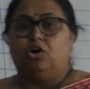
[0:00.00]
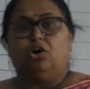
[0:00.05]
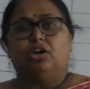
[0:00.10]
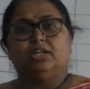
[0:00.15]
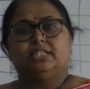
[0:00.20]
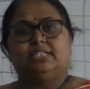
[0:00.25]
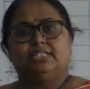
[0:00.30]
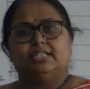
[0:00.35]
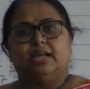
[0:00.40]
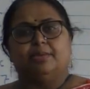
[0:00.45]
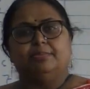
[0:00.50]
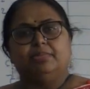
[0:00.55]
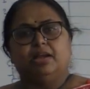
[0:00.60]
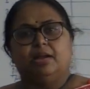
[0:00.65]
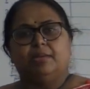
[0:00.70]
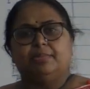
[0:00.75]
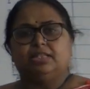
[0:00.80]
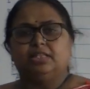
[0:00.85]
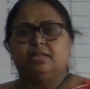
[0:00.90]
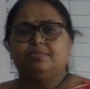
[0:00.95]
और सम
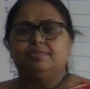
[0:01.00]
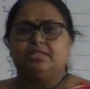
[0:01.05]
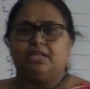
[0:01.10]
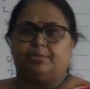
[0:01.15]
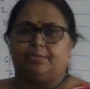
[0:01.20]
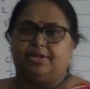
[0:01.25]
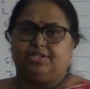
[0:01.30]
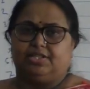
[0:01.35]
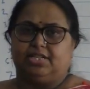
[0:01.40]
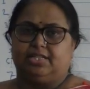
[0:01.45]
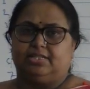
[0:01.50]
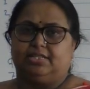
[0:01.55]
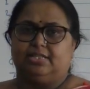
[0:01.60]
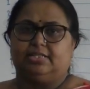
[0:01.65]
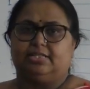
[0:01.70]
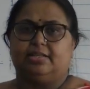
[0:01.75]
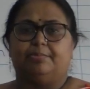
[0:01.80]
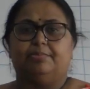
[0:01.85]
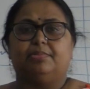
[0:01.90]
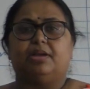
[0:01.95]
का मतलब समेशन
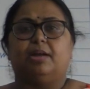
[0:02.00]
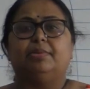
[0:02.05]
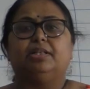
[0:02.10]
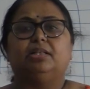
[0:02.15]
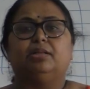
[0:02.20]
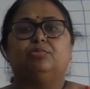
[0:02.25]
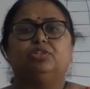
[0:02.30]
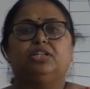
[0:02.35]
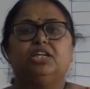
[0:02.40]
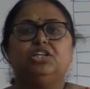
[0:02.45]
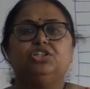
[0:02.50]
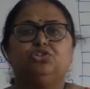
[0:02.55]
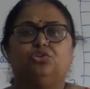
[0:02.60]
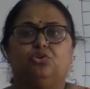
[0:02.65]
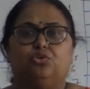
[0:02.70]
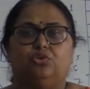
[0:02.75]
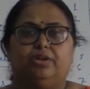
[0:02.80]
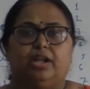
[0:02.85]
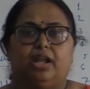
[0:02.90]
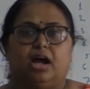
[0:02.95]
से सम का मतलब होता है
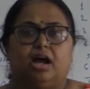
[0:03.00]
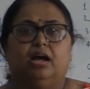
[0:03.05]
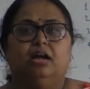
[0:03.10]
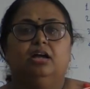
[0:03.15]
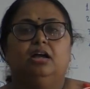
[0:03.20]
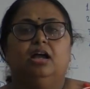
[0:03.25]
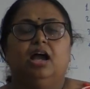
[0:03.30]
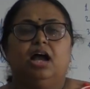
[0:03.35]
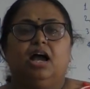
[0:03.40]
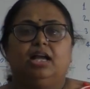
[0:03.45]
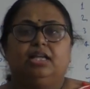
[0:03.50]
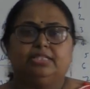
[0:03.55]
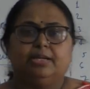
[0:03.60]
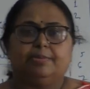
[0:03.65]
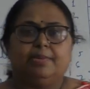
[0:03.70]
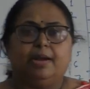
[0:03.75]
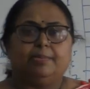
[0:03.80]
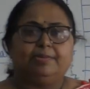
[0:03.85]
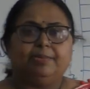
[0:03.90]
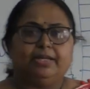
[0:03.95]
जोड़ना
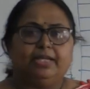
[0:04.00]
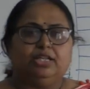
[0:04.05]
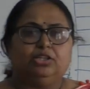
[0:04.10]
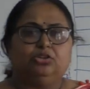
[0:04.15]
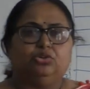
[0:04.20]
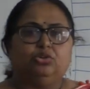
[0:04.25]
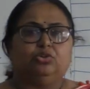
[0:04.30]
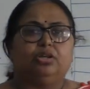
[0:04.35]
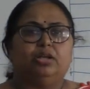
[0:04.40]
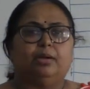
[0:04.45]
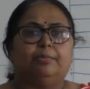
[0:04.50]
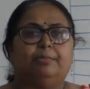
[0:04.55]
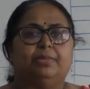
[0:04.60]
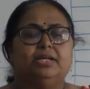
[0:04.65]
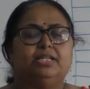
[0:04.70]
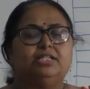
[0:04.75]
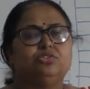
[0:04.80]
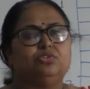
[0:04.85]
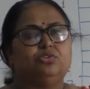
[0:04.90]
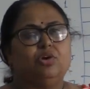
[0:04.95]
जब आप किन्हीं दो
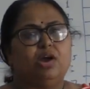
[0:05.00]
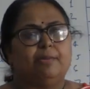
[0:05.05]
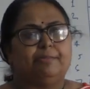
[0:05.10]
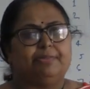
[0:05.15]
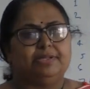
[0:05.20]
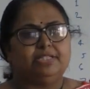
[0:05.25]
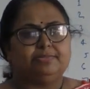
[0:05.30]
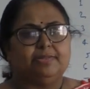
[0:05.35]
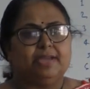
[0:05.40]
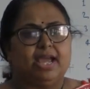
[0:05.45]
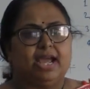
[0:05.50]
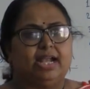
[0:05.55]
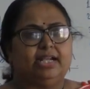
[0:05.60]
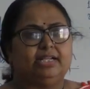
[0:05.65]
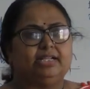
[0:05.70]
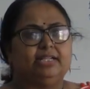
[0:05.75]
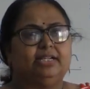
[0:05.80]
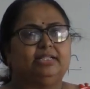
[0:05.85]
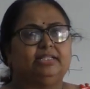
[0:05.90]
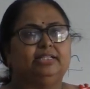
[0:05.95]
नंबर्स को आपस में
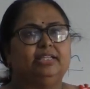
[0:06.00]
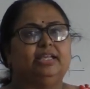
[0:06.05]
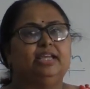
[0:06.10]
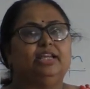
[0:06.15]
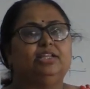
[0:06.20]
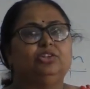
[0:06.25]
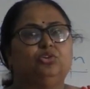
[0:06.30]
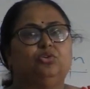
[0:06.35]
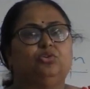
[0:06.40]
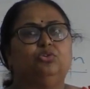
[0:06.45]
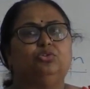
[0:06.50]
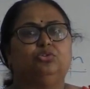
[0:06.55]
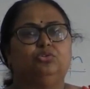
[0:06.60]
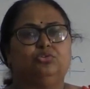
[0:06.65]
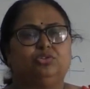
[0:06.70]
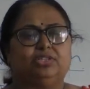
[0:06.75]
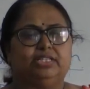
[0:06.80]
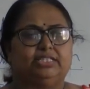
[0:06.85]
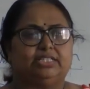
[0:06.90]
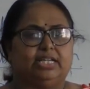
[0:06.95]
ऐड करते हैं दो
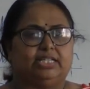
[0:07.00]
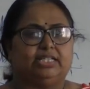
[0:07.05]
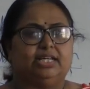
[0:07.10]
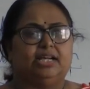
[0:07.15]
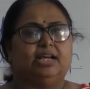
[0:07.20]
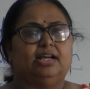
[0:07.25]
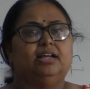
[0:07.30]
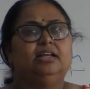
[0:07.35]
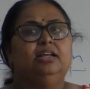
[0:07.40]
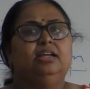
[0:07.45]
दो से ज़्यादा